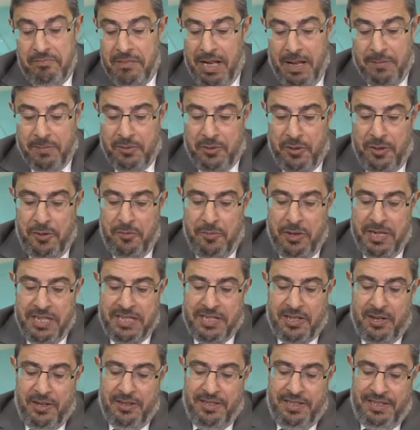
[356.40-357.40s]
Absolument
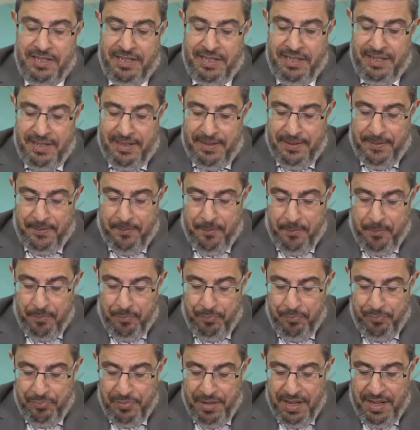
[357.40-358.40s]
extraordinaire.
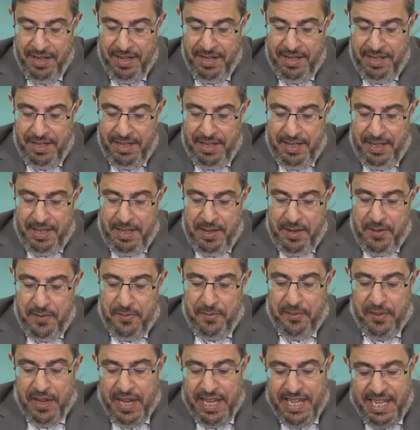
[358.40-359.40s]

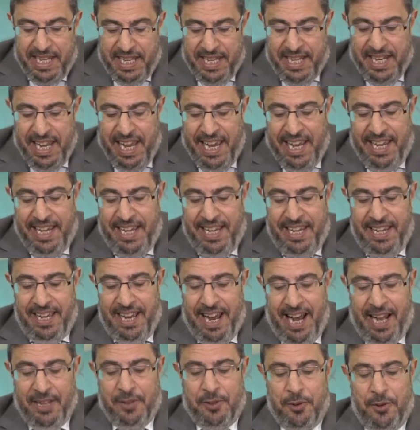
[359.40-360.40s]

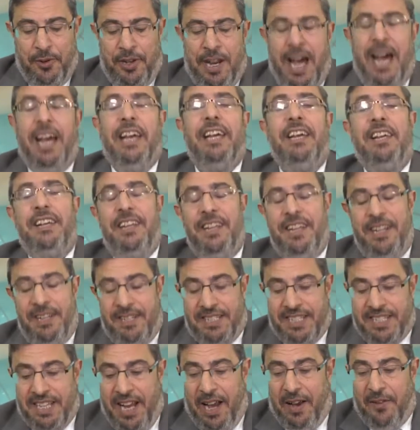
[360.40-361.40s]
Veine, Adonai
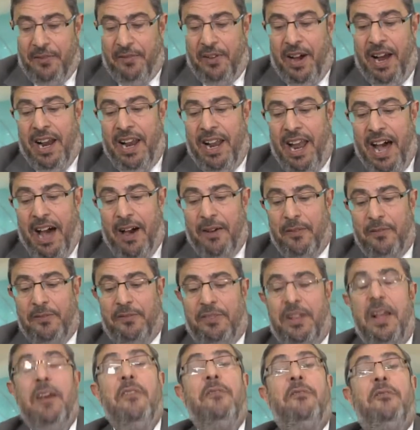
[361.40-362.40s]
nitzav
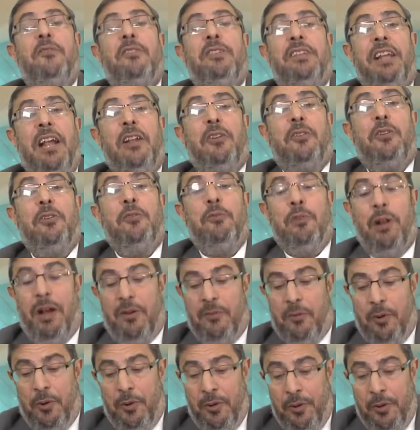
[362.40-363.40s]
alav, tel que nous l'avons